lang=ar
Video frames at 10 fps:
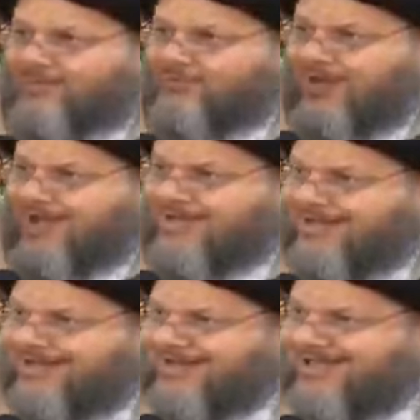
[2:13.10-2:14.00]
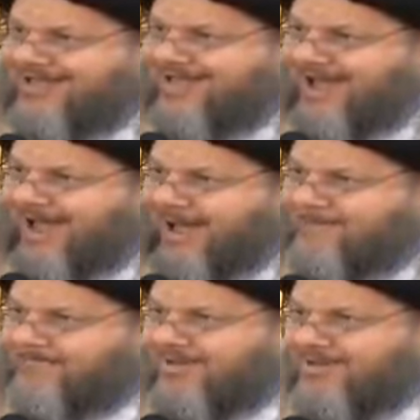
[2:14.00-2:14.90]
الولايه
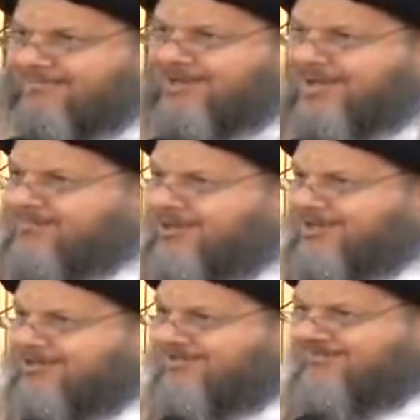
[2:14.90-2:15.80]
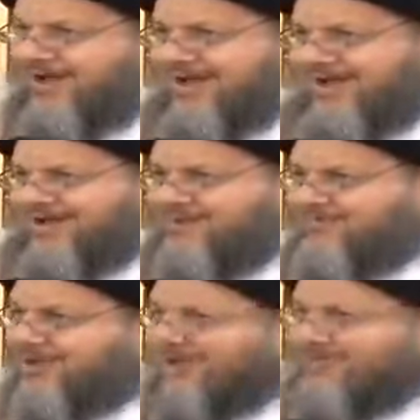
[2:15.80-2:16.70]
العامه من قبيل الدفاع
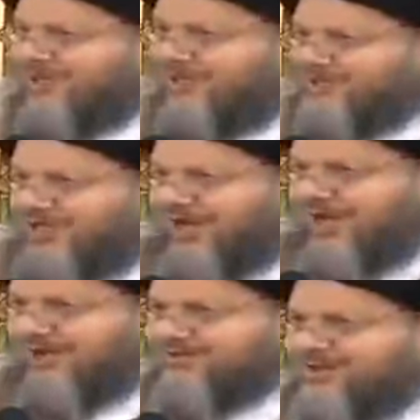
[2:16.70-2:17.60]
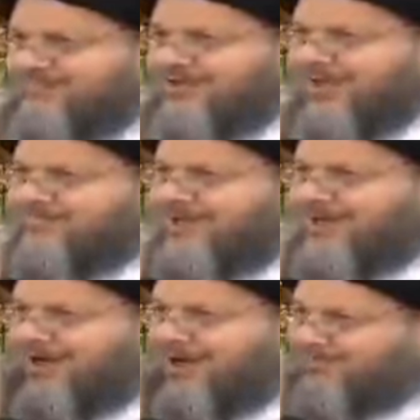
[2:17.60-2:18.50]
من قبيل الجهاد من
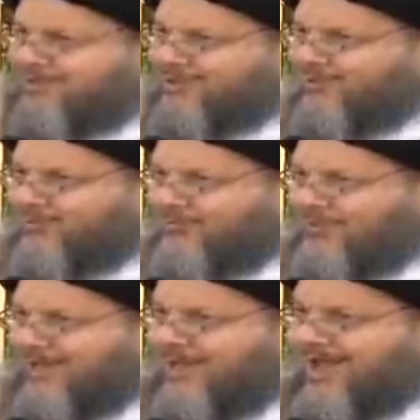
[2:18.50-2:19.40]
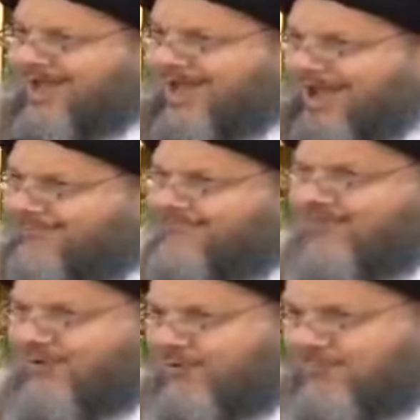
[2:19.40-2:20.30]
قبيل اقامه الحكم العام في
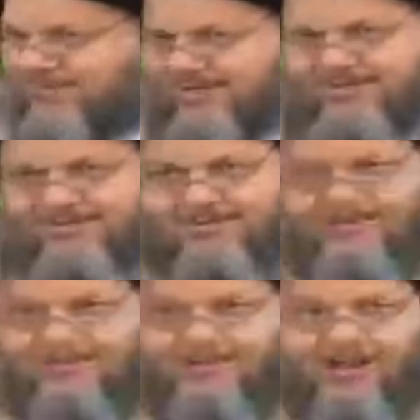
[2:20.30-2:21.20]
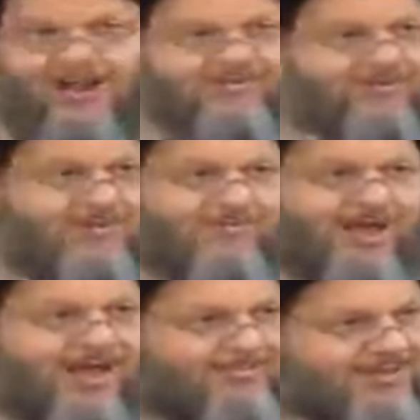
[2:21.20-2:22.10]
الامه هذه من
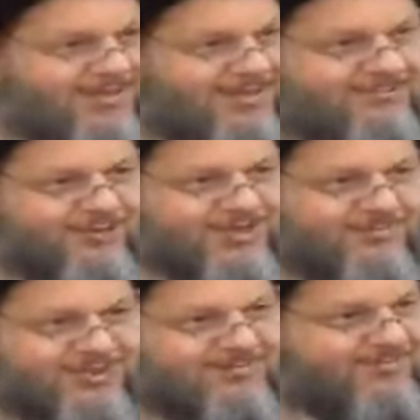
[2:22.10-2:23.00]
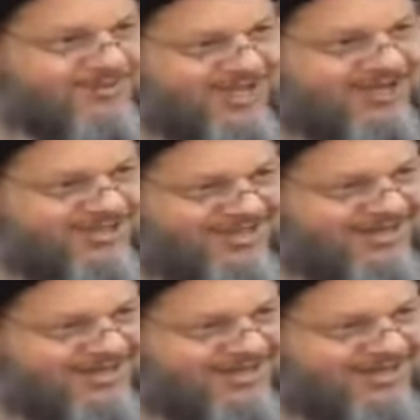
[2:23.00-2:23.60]
مقامي مرتبطه من مصاديق